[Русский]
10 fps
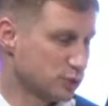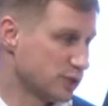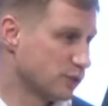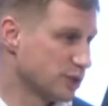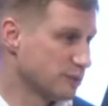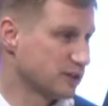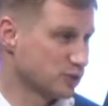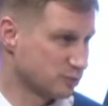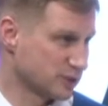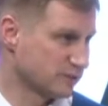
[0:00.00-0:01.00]
сегодня,
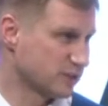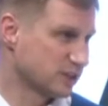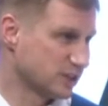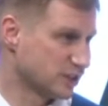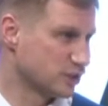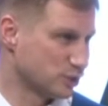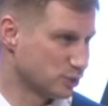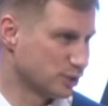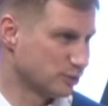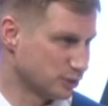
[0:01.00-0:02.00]
максимум завтра, данная
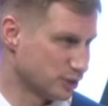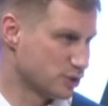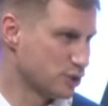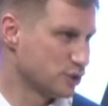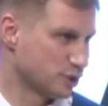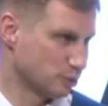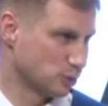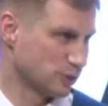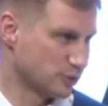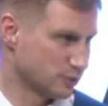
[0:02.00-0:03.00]
территория будет расчищена
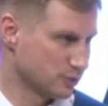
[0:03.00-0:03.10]
полностью.